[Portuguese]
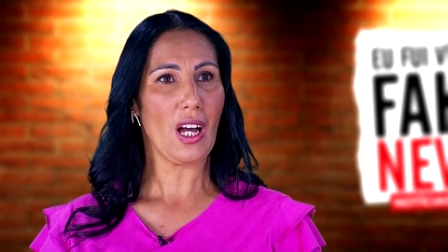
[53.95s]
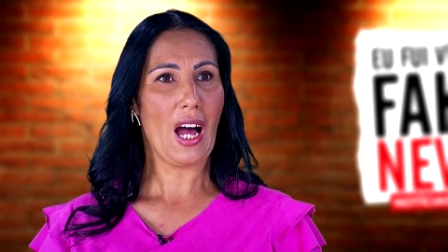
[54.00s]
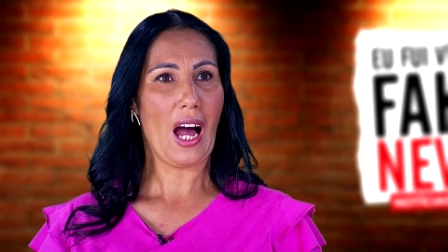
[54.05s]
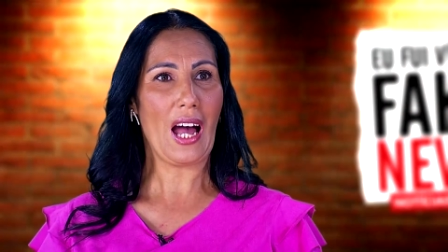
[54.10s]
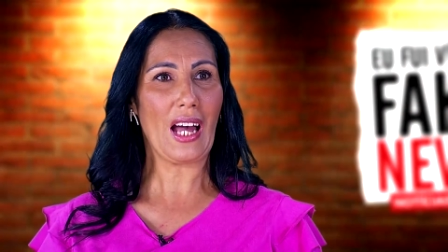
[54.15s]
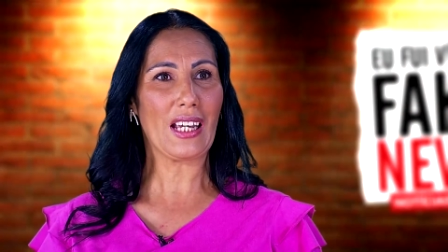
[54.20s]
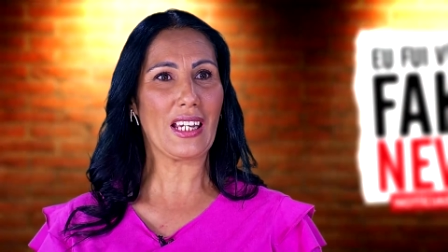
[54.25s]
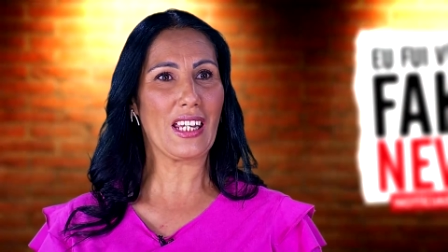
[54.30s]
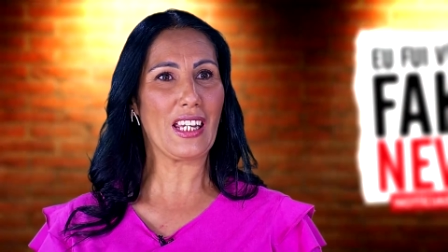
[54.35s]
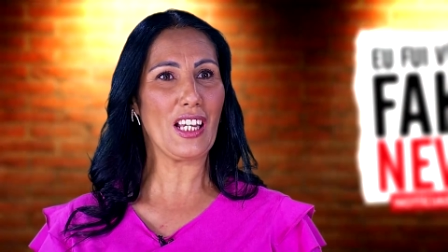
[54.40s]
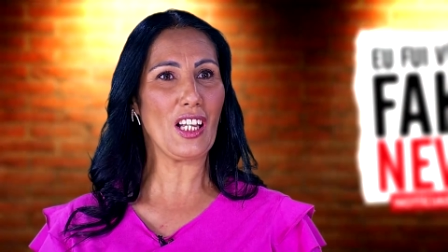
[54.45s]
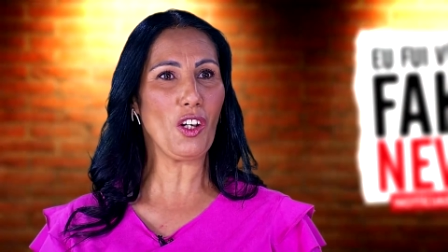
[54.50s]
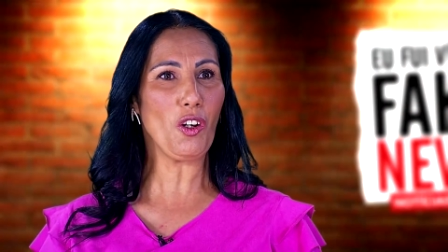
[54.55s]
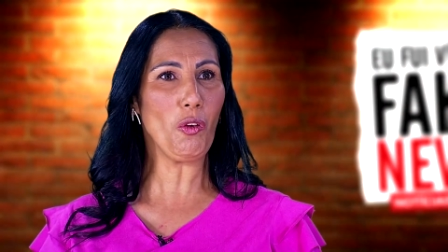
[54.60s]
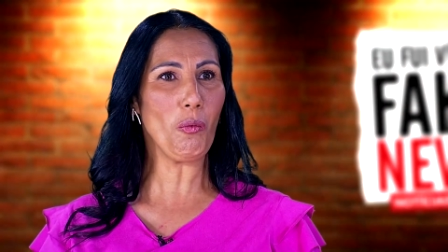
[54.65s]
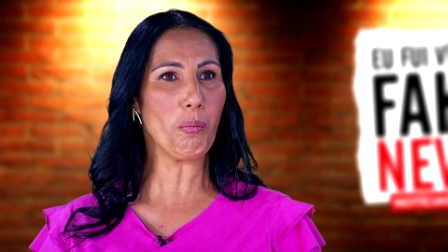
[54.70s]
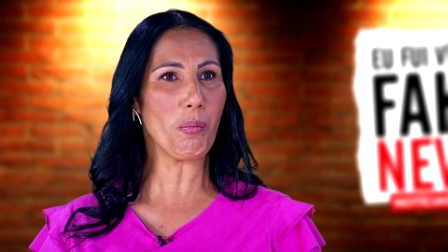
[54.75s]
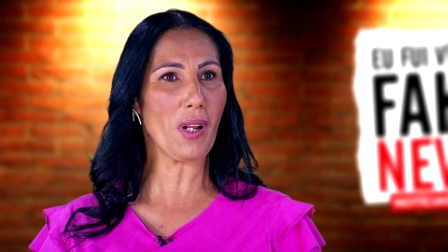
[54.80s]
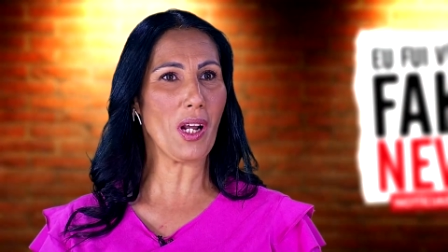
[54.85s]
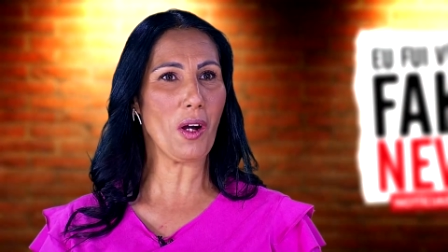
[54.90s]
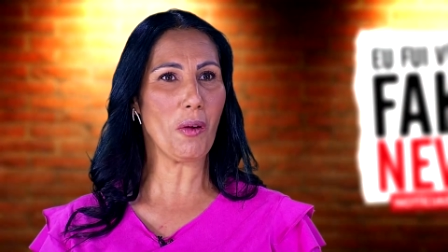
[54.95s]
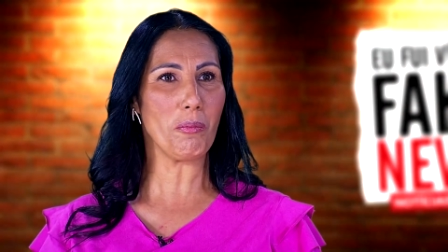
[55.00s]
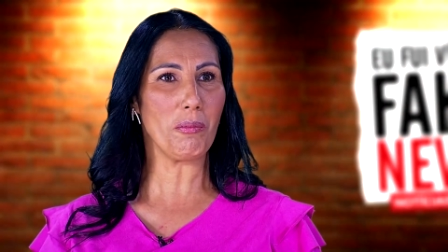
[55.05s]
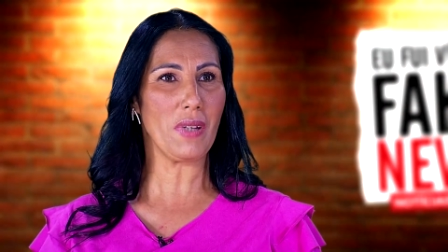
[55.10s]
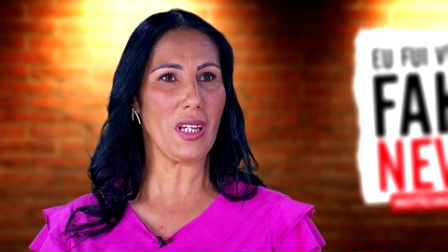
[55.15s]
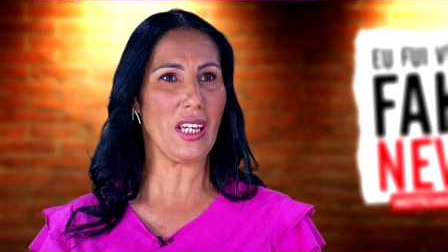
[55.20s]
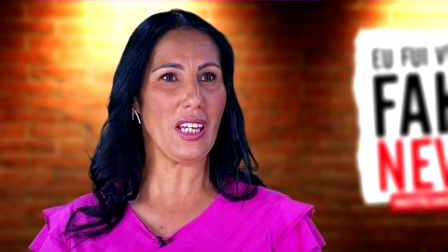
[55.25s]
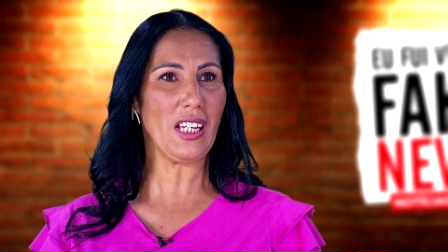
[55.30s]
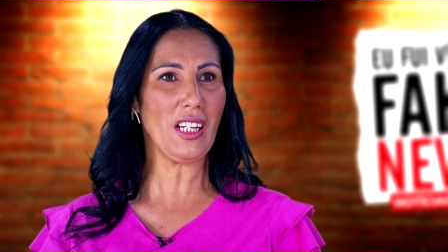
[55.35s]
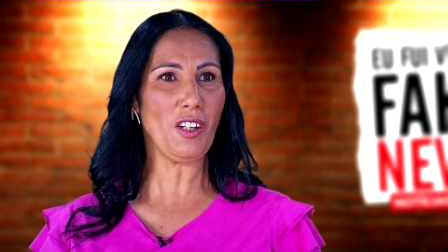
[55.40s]
Aquilo para
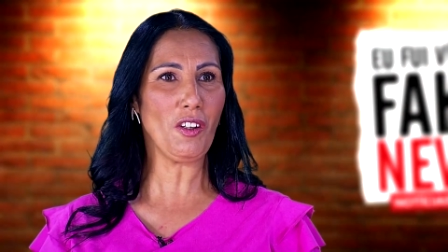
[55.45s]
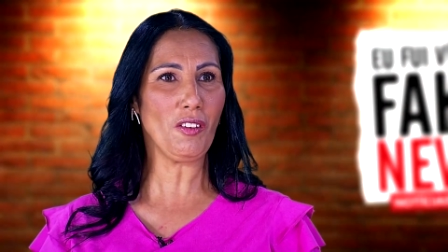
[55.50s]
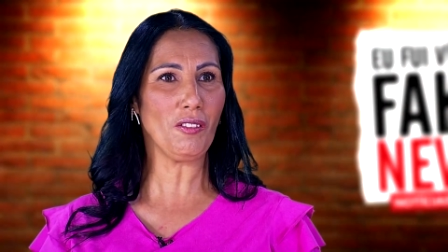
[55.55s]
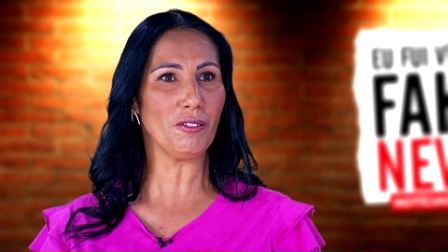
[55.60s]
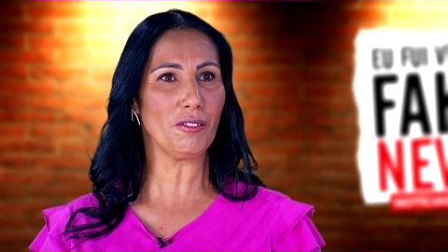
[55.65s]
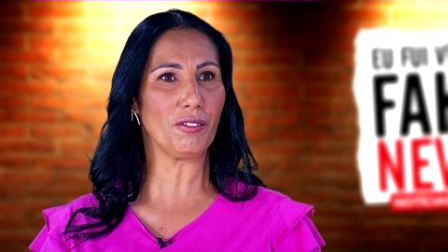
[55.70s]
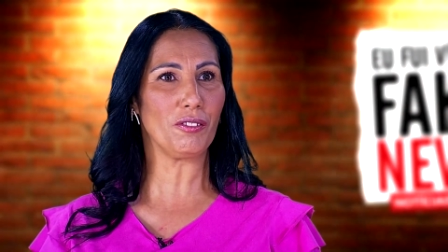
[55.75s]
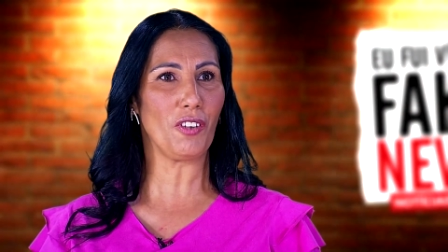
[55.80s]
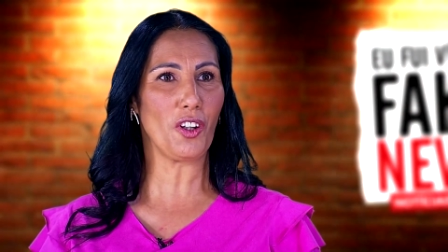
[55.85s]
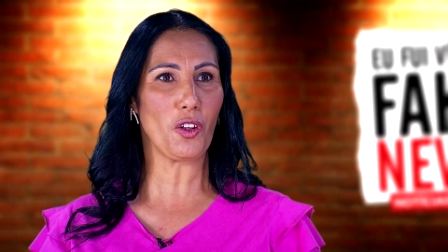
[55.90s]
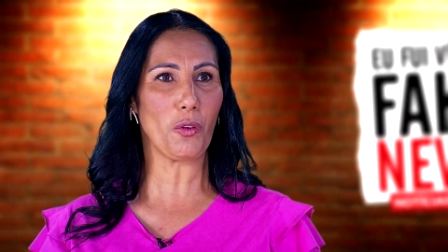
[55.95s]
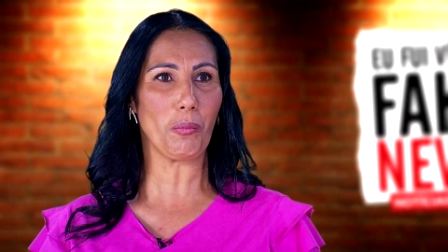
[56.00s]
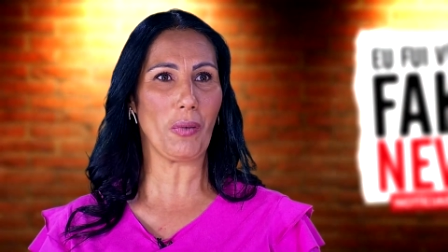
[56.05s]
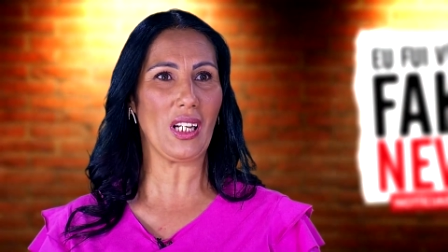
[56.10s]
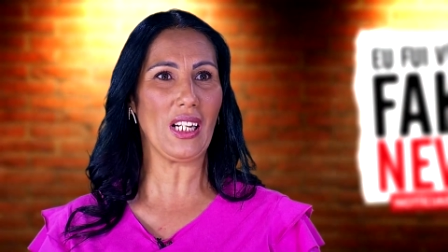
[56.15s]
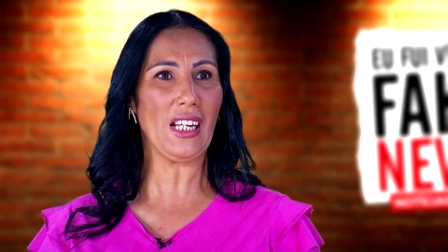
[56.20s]
mim foi uma